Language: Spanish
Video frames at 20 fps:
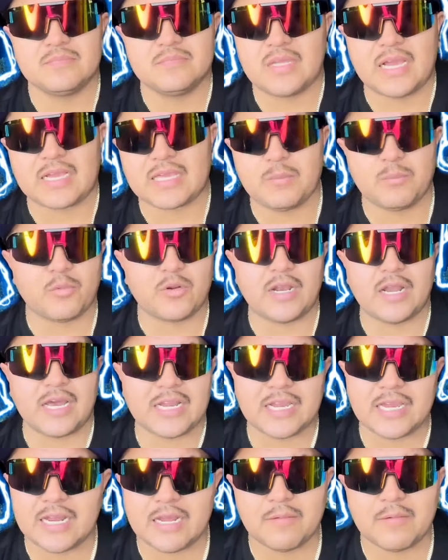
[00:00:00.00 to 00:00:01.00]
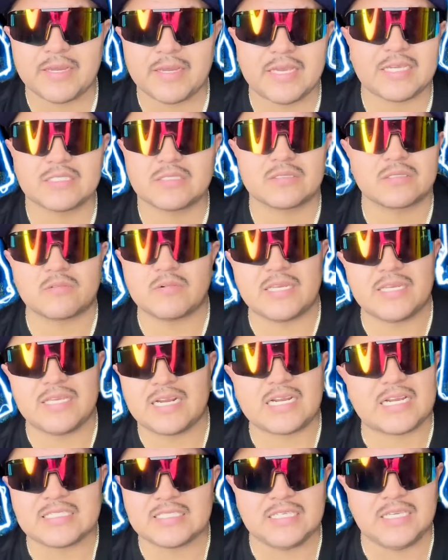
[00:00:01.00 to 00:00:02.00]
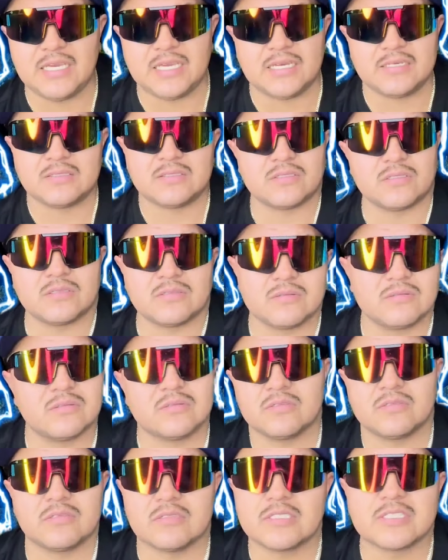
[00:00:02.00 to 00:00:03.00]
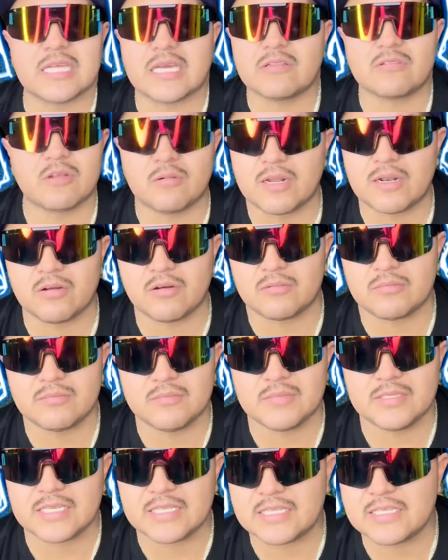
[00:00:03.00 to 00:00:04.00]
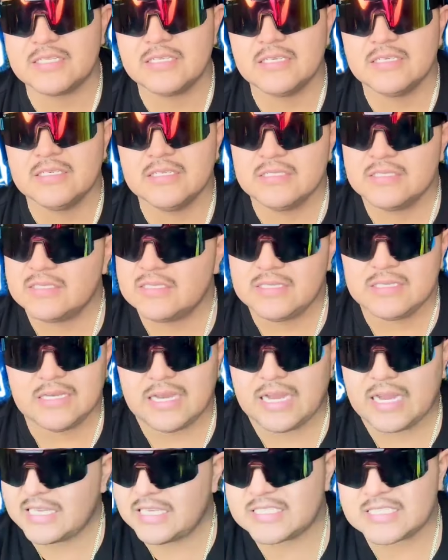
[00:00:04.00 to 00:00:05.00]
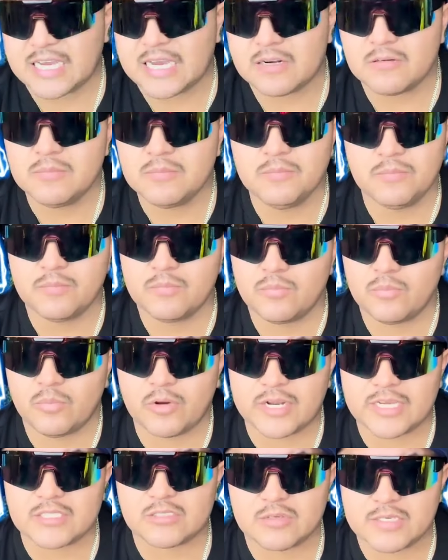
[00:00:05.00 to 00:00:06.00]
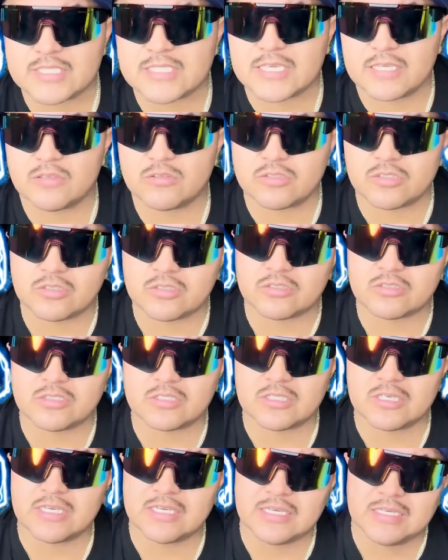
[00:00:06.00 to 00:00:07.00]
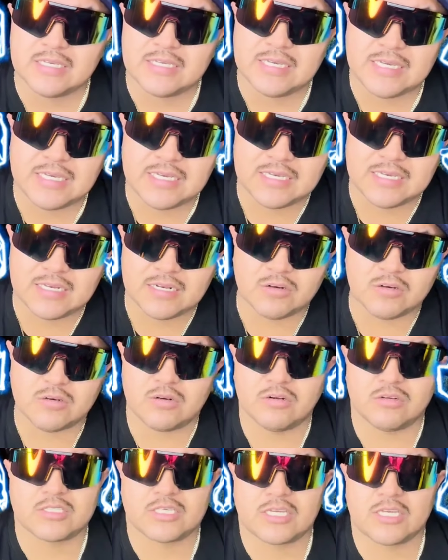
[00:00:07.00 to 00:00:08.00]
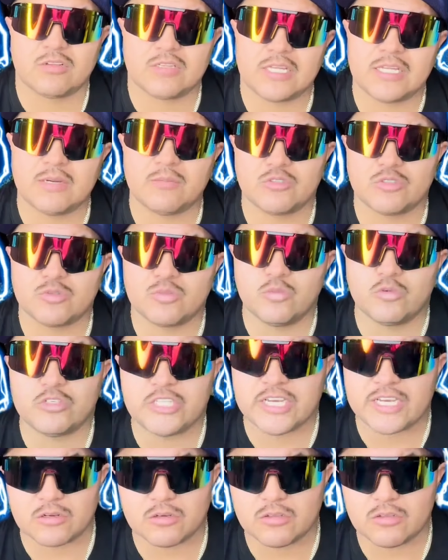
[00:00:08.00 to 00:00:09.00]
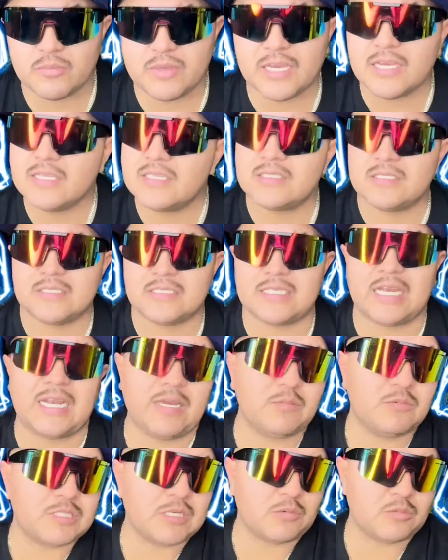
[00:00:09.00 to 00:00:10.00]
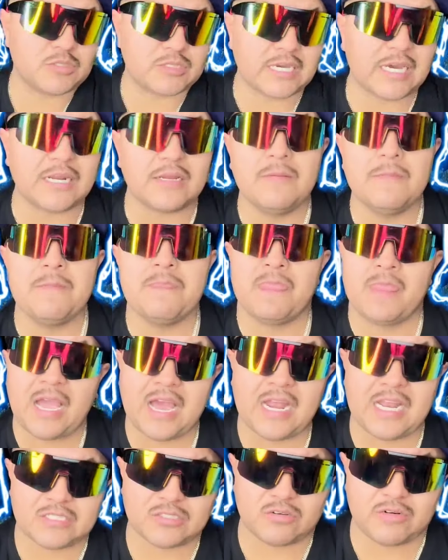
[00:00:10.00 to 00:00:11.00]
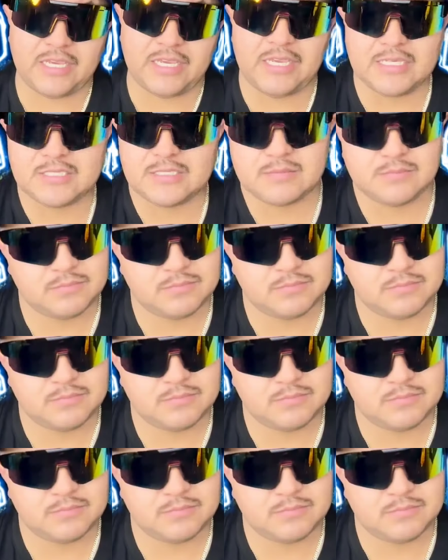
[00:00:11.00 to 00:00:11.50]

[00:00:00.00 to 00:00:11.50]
Aquí por el área de la bahía es cualquier casilla. no, no, es tanto el valor. ¿Entienden? Aquí es caro. Por eso es que nosotros, los que no tenemos mucha economía, salemos a buscar a las orillas.